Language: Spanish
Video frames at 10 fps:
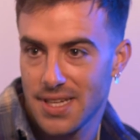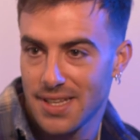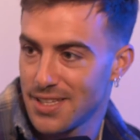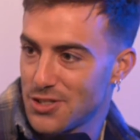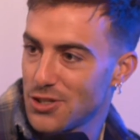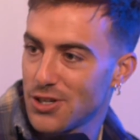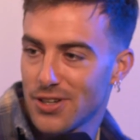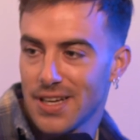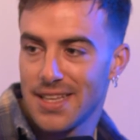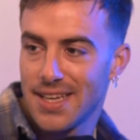sea, de hecho yo
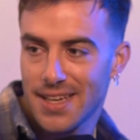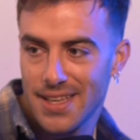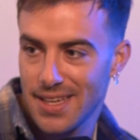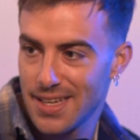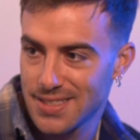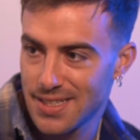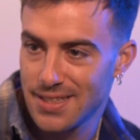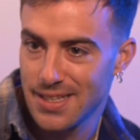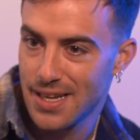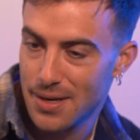creo que el día que deje de
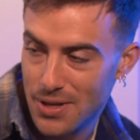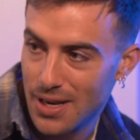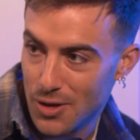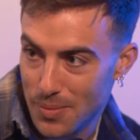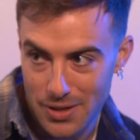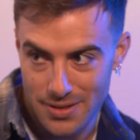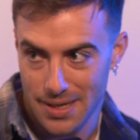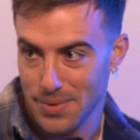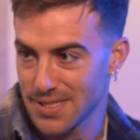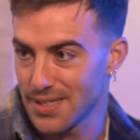sentir nervios algo malo
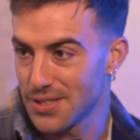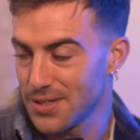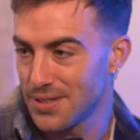estará pasando.